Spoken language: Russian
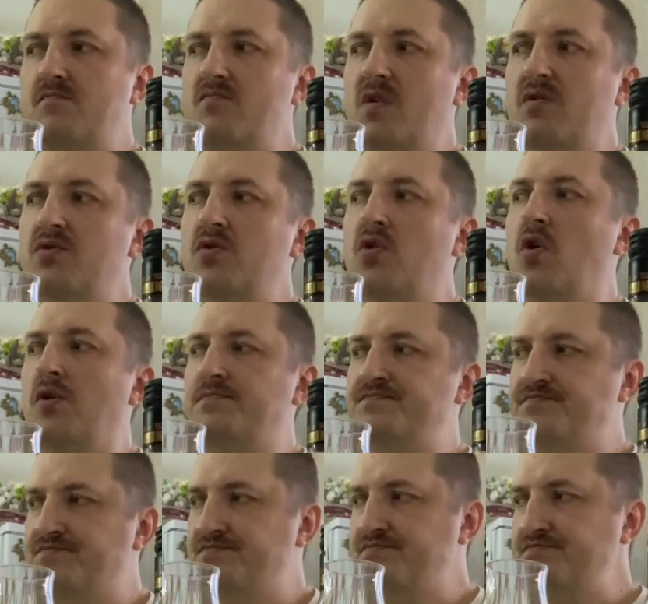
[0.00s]

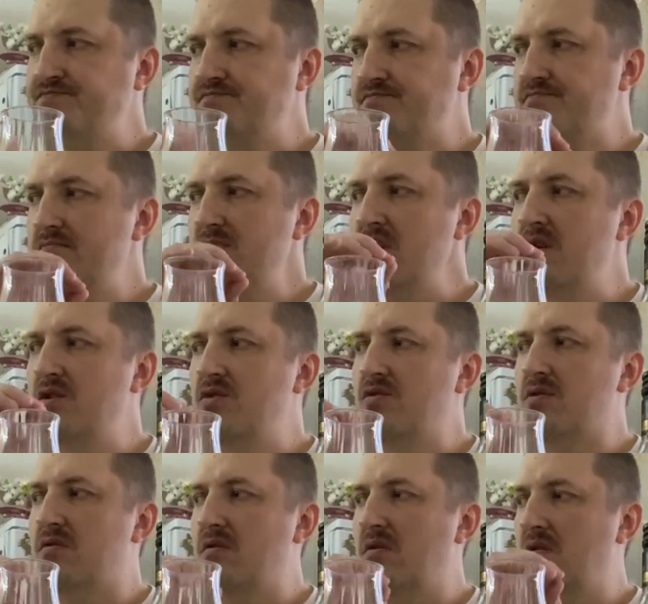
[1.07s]
но
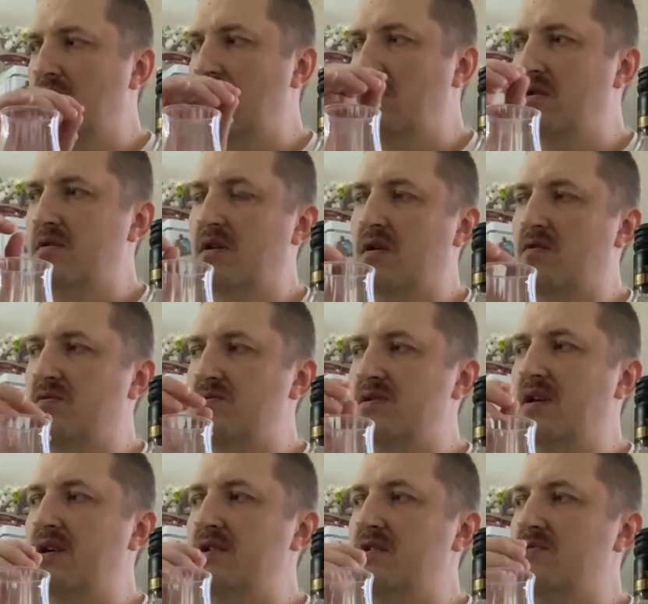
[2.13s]
идет, э, так,
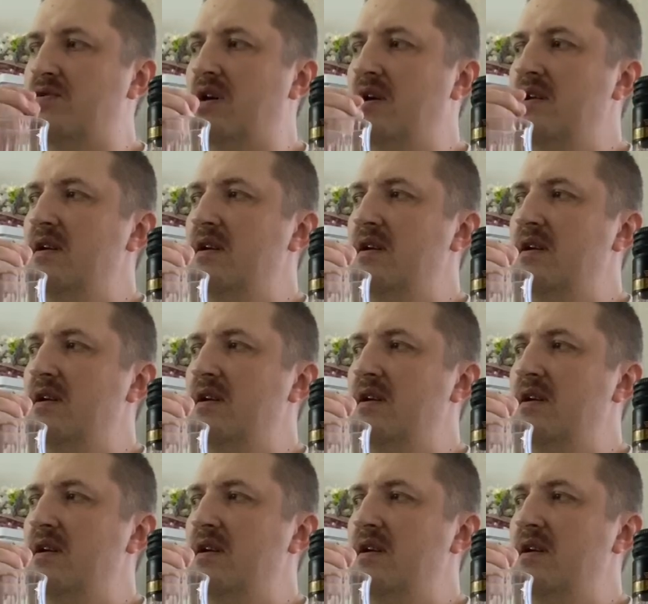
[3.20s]
знаете,